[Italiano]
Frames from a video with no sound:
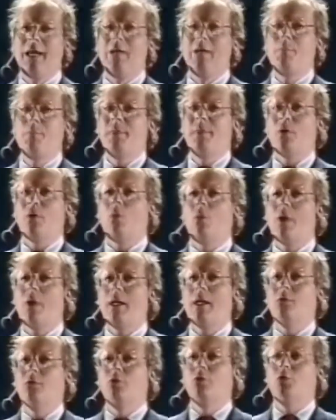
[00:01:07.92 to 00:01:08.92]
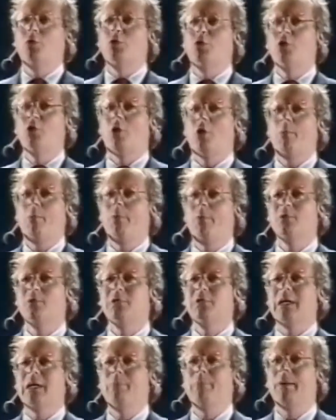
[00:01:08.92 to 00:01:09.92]
e per quanto ciò
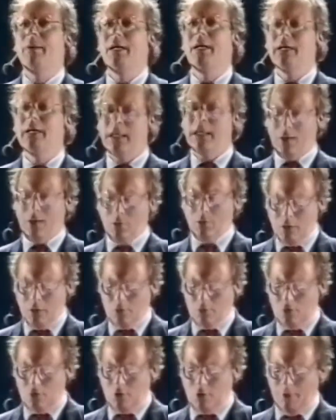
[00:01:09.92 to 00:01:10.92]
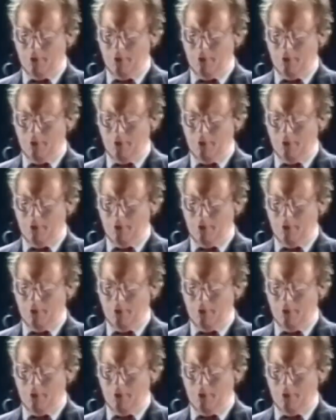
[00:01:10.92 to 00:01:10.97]
possa apparire a qualcuno